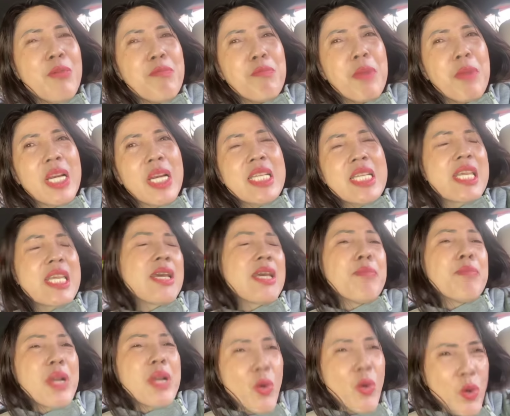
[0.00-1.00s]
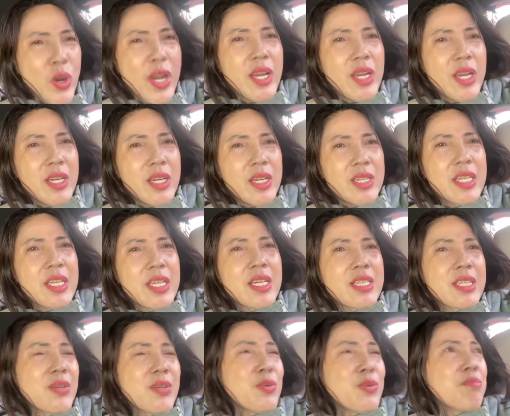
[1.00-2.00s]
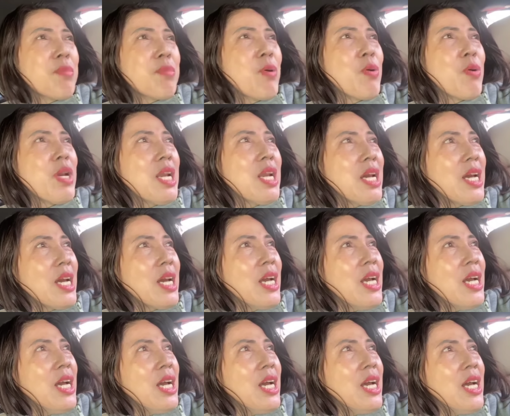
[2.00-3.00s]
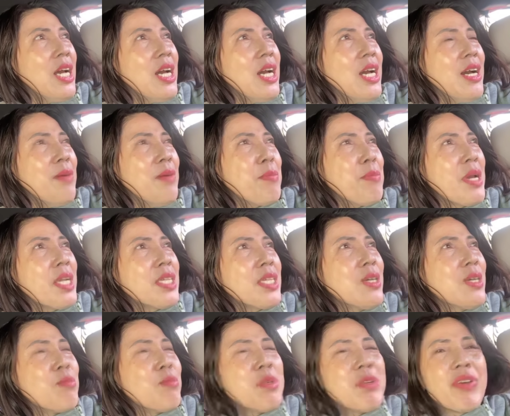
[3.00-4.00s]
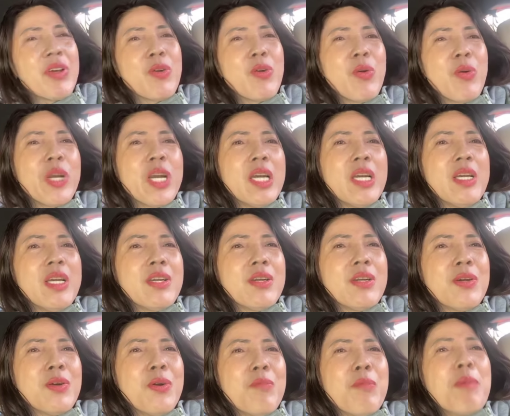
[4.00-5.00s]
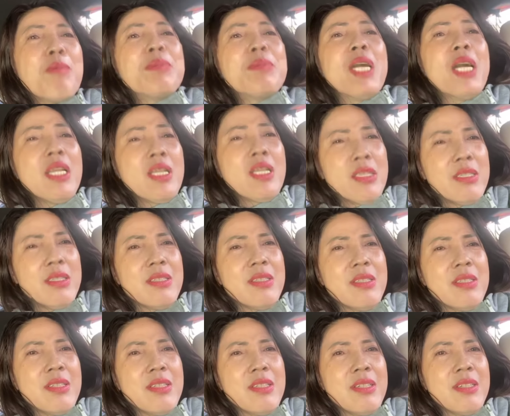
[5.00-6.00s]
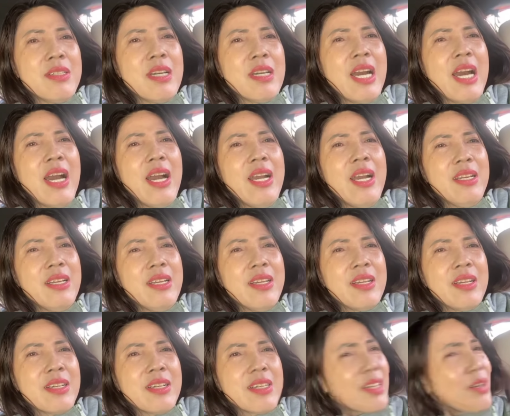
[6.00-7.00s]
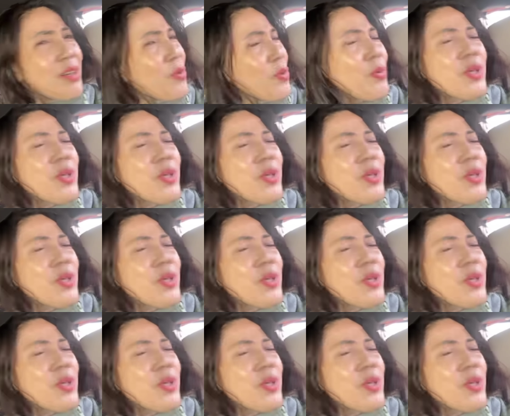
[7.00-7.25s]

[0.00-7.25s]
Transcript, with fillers: nếu mà đi xem ở đâu ấy thì người Yeah. ta còn bảo là, à, mẹ chồng như phải ngồi ghệ ngồi mâm trên. Đấy, người ta